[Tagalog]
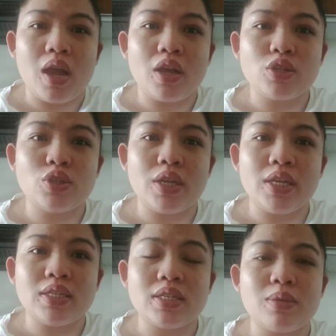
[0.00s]

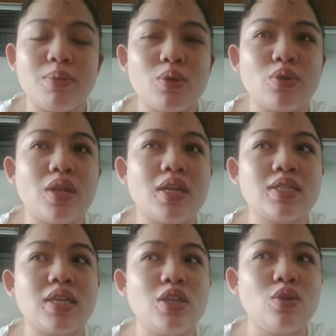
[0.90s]
actually, sasabihin ko na
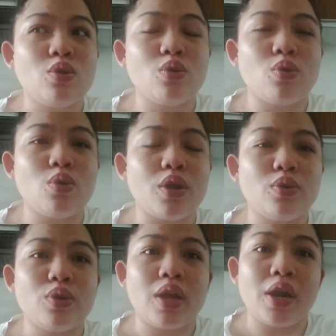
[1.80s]
lang sa inyo kung
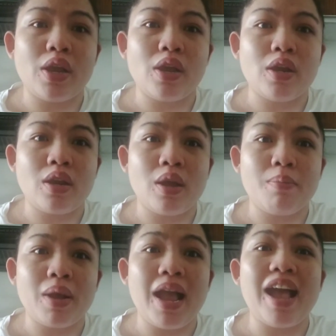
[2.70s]
anong career na
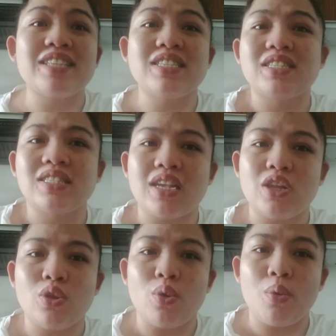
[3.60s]
mag-a-assist sa
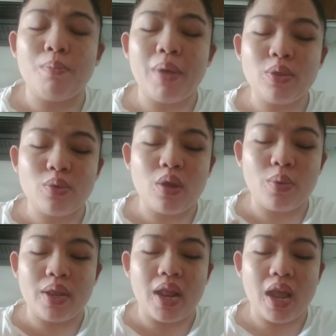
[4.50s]
inyo kung paano
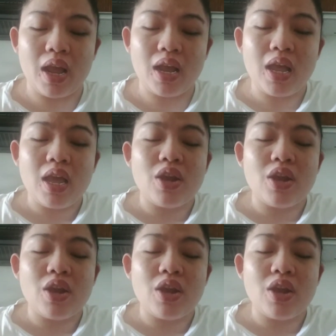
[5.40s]
gawin ang